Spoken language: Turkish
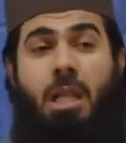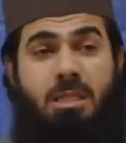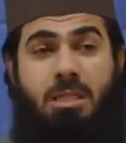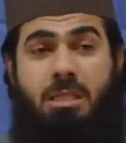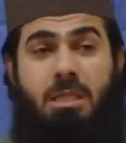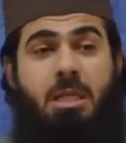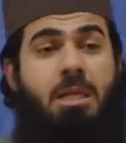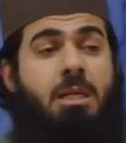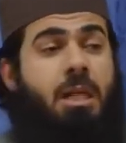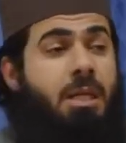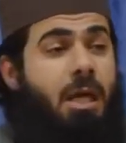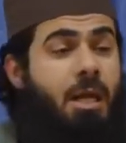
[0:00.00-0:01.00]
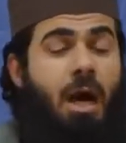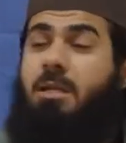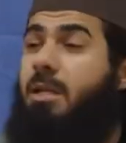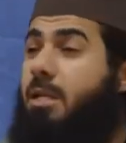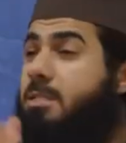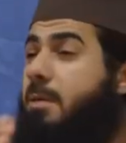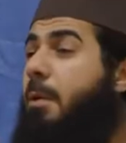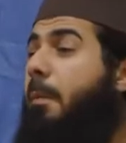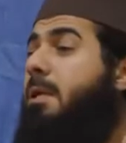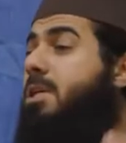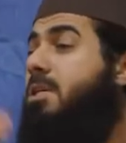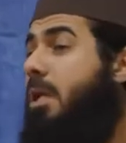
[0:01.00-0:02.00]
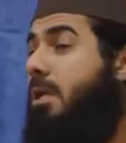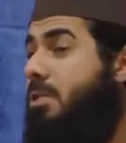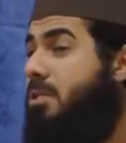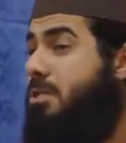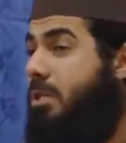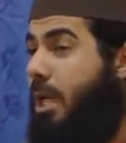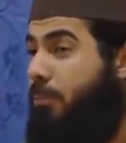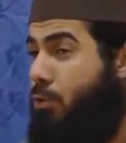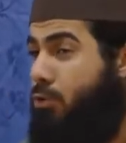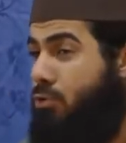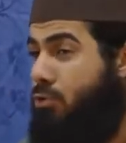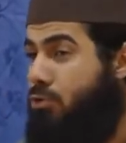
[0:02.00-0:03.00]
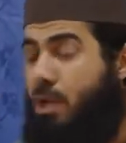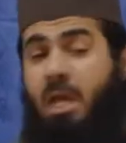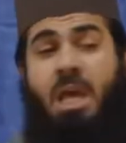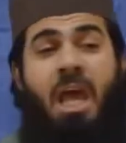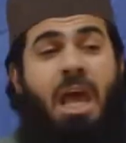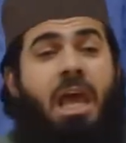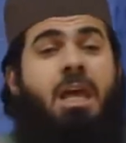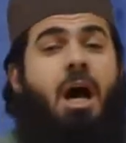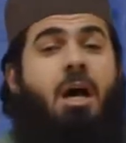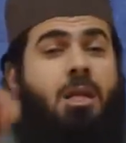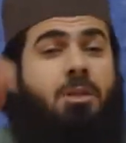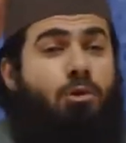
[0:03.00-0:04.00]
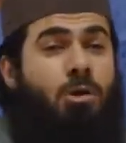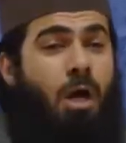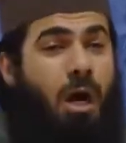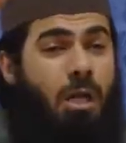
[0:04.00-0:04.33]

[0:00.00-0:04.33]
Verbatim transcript: halkı, neden annenize babanıza saygısızlık yapıyorsunuz? Ey Anadolu